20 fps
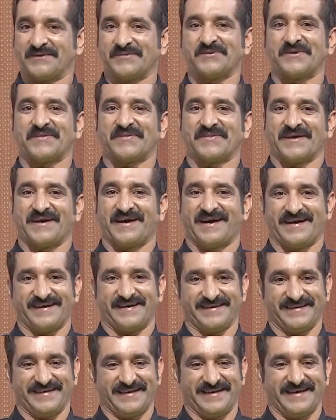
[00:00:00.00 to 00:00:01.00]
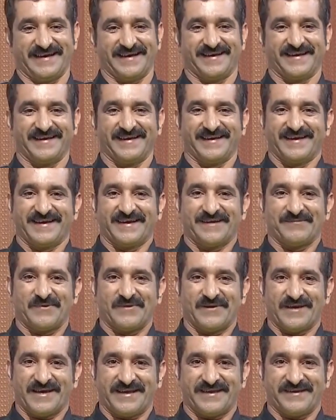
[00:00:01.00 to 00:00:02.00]
والطاعة إلى
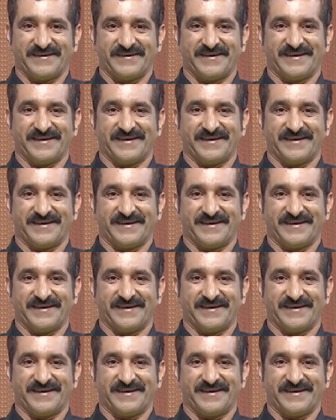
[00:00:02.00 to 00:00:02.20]
مولاي